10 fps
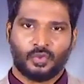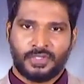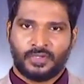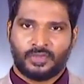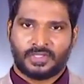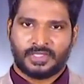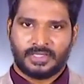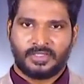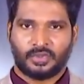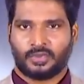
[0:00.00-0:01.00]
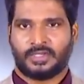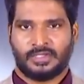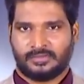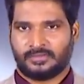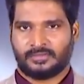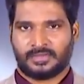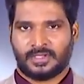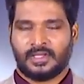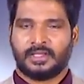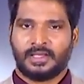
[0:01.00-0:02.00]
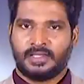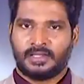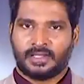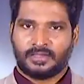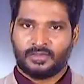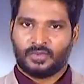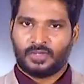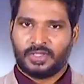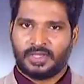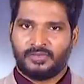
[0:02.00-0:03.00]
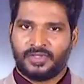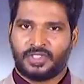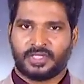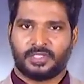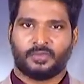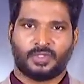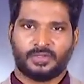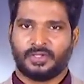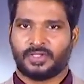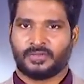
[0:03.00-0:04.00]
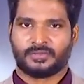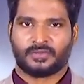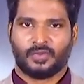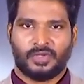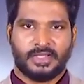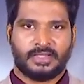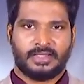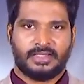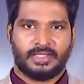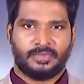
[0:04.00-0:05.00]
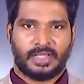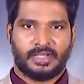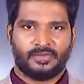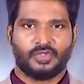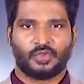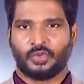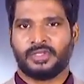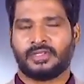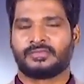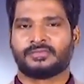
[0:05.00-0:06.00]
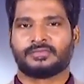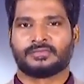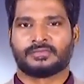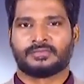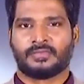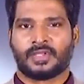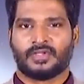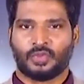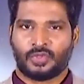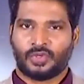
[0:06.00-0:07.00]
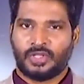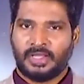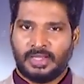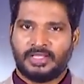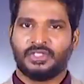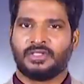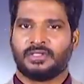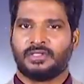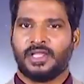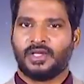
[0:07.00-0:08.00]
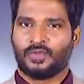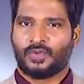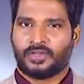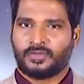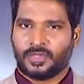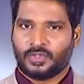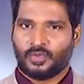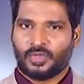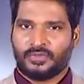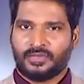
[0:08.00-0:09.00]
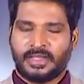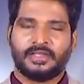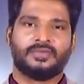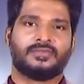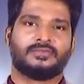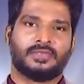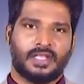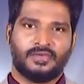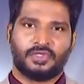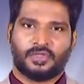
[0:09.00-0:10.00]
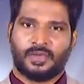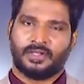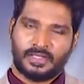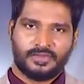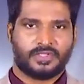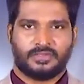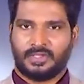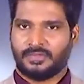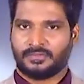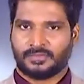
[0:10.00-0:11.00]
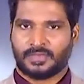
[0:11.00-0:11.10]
சூரியனோட சேர்ந்த சுக்கரன் கரியர் அதாவது உங்களுடைய விருச்சிகத்தை பொறுத்த வரைக்கும் உங்களுடைய கரியர் பிளானட் வந்து சூரியன் சுக்கரோட இணைஞ்சிருக்கு ஏழு குடியன் பத்து குடியன் இணைவு நல்ல விஷயமா நல்ல விஷயம்தான்